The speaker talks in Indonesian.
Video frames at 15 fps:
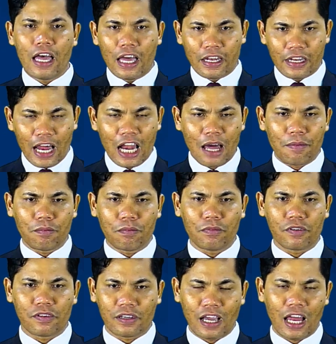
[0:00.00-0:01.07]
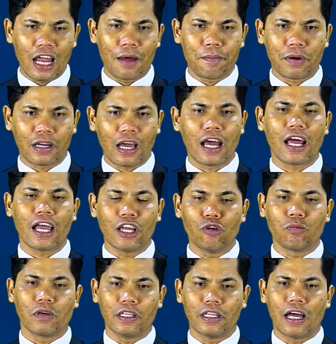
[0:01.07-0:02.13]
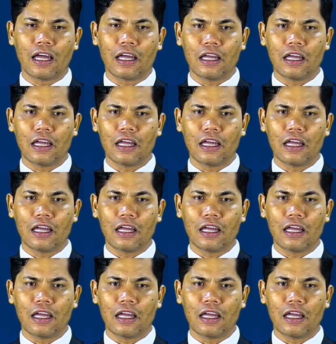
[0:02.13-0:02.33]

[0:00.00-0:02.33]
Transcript: dalam segala perkara hidup kita.